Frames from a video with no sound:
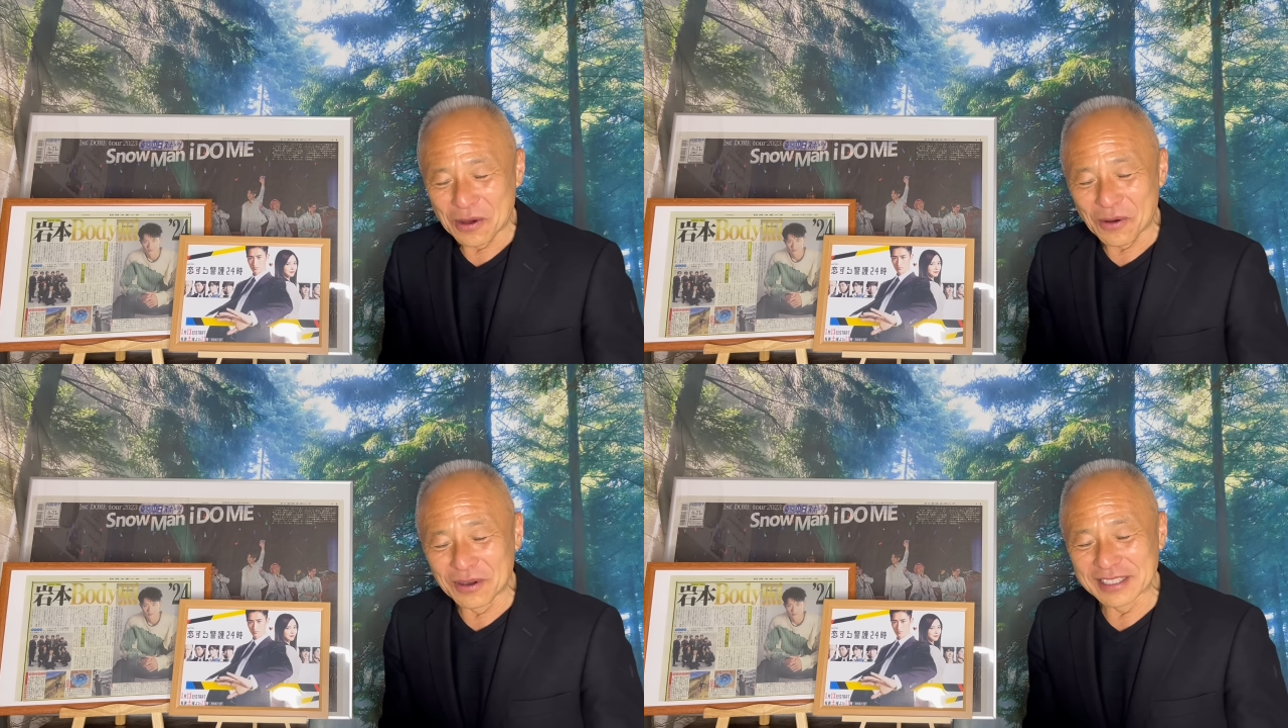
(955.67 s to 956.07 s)

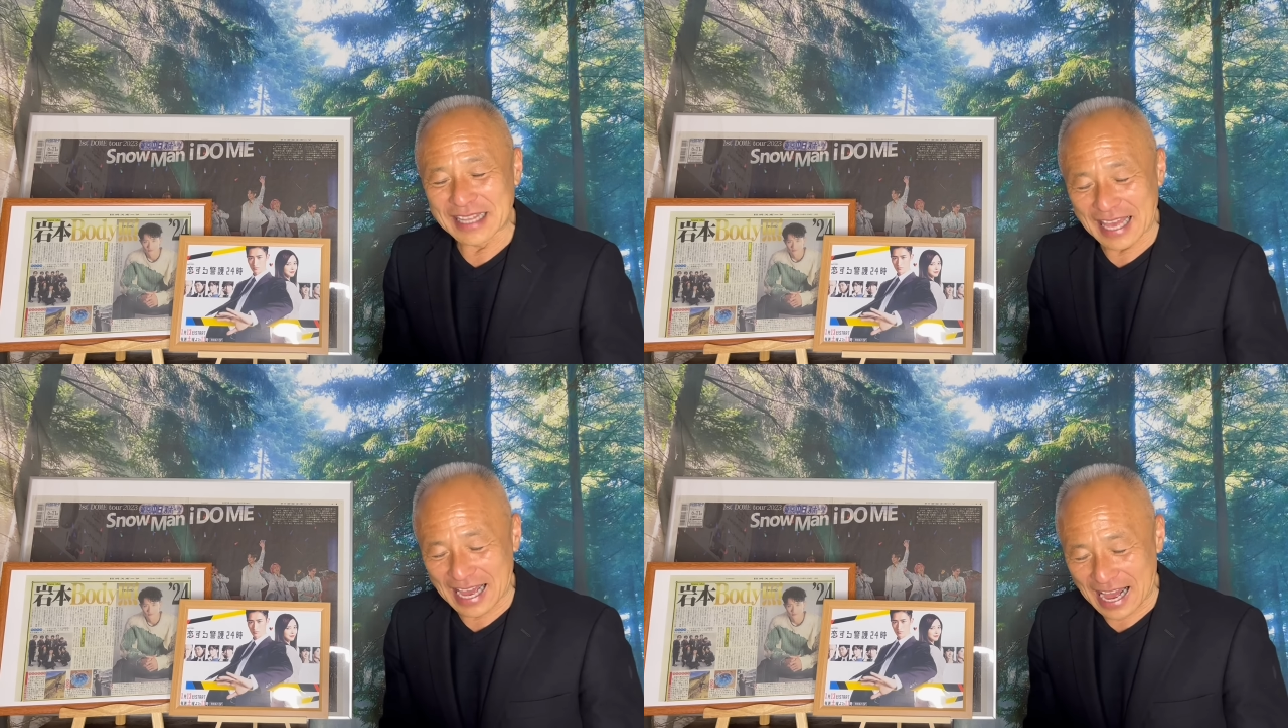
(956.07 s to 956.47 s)
置い
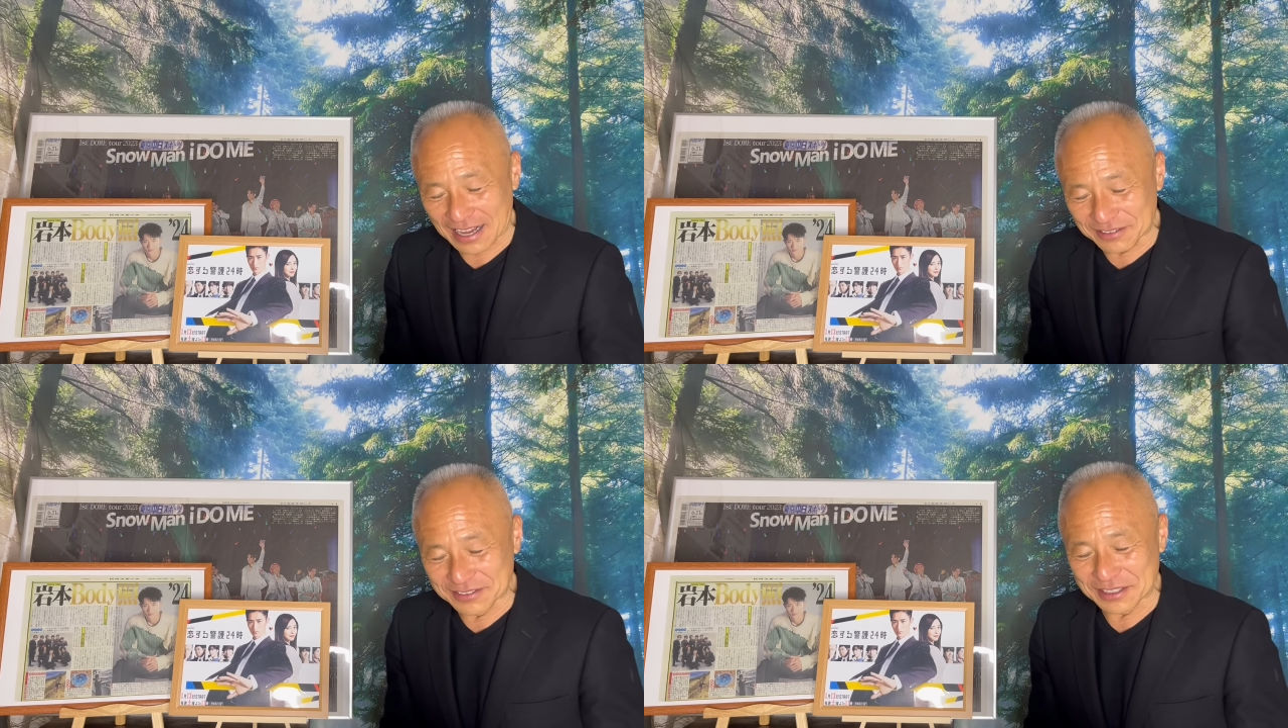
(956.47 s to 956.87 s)
てあ
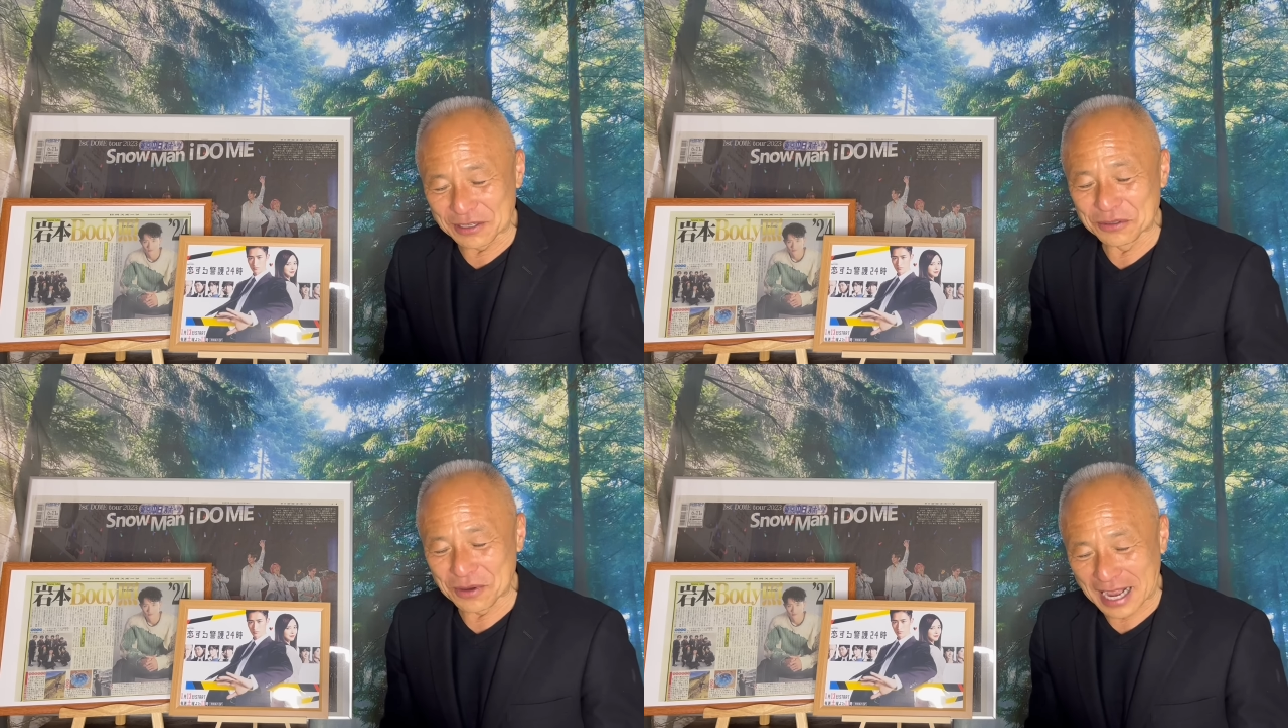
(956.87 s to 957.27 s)
るってい
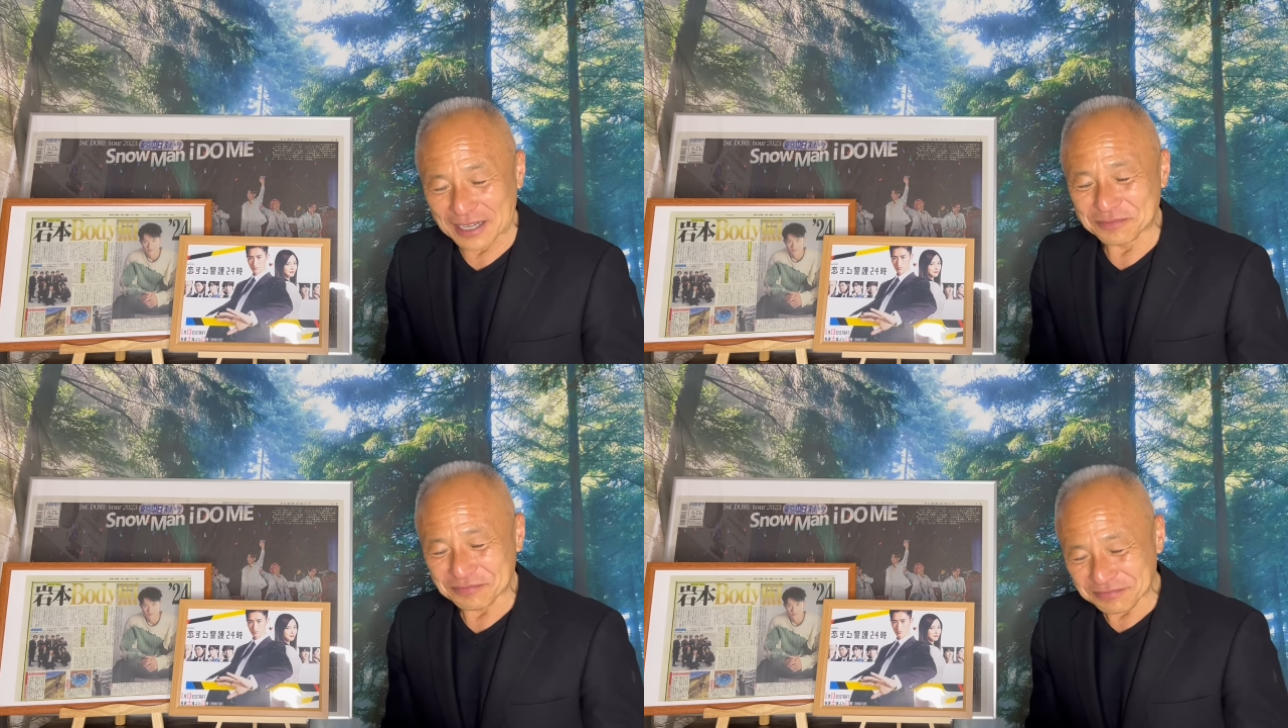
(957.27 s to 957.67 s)
うのが、